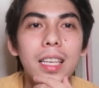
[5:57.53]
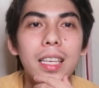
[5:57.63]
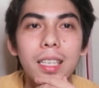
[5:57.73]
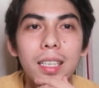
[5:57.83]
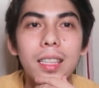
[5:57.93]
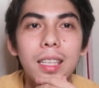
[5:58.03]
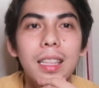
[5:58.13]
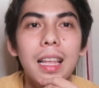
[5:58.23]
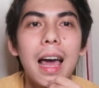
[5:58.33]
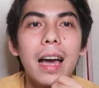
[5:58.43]
EED
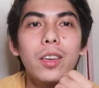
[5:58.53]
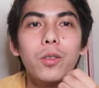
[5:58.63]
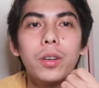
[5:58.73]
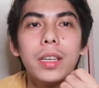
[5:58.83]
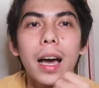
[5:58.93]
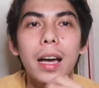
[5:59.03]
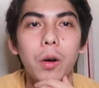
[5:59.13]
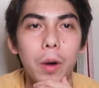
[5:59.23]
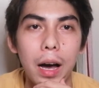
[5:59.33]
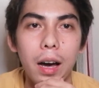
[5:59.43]
na lagi kong
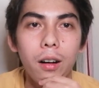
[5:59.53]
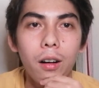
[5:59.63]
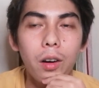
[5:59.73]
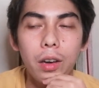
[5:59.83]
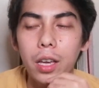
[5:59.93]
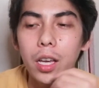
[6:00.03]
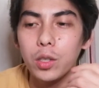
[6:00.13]
ginagawa. Okay?